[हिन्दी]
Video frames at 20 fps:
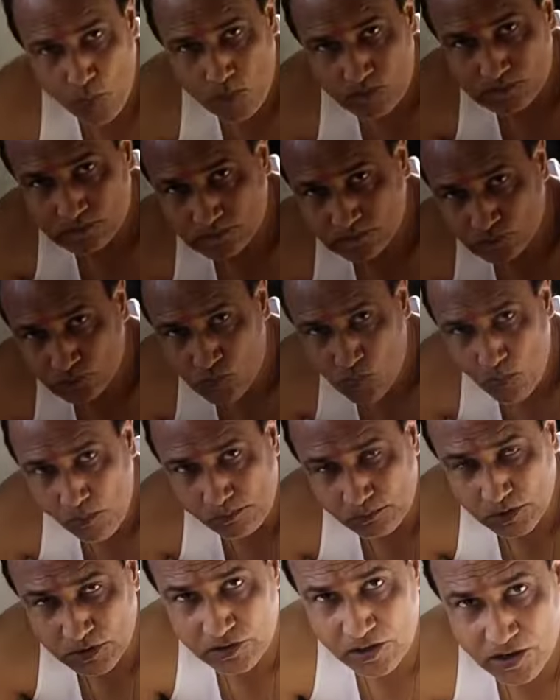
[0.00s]
ठीक ठाक
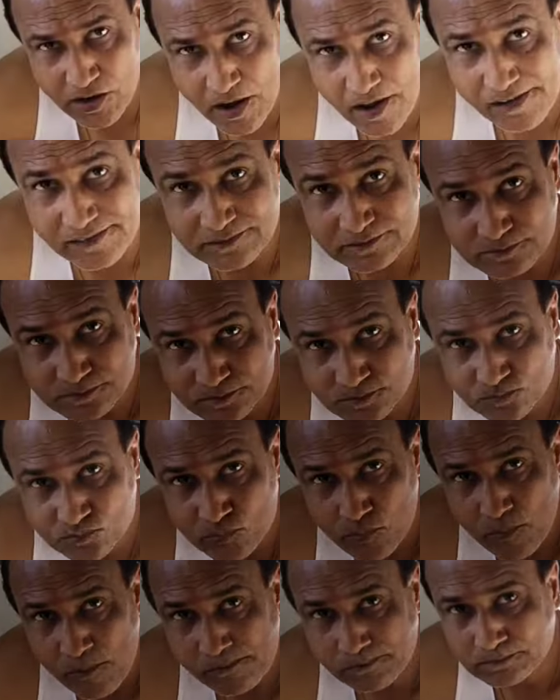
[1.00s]
था
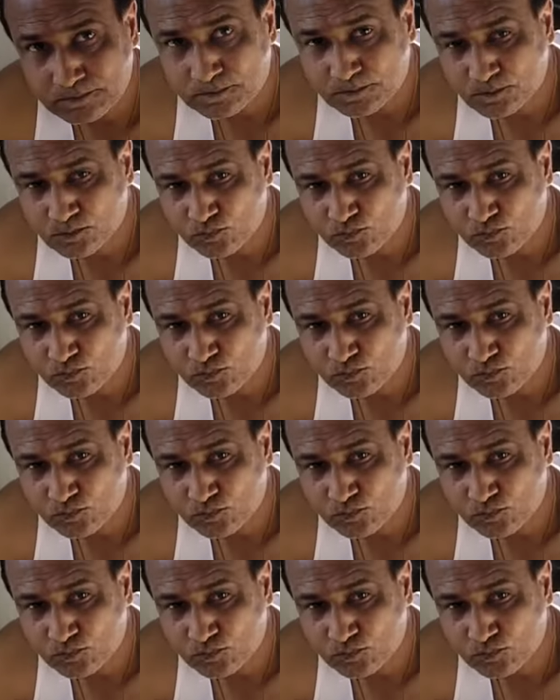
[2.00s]
हाँ